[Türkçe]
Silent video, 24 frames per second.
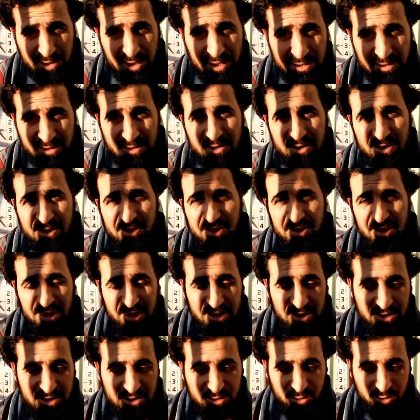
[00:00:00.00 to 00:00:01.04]
inandıkları
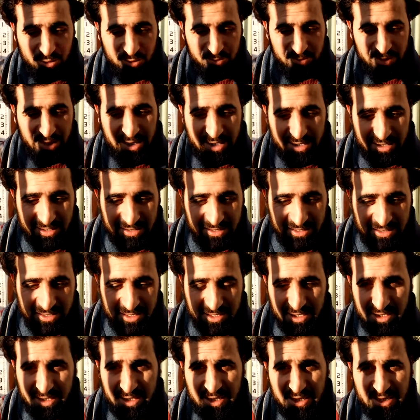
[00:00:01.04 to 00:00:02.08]
şekilde yorumlayarak
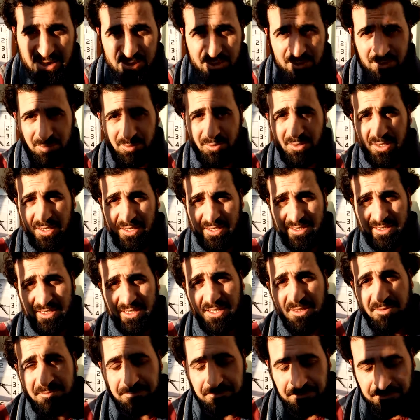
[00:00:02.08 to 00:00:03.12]
insanlara
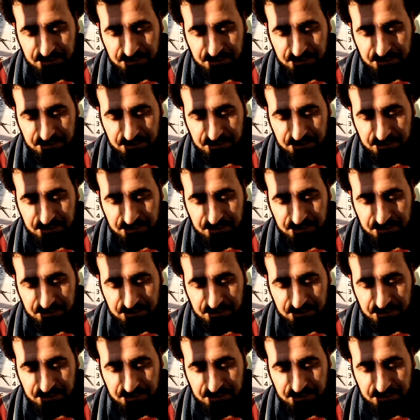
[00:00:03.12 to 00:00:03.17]
sundularsa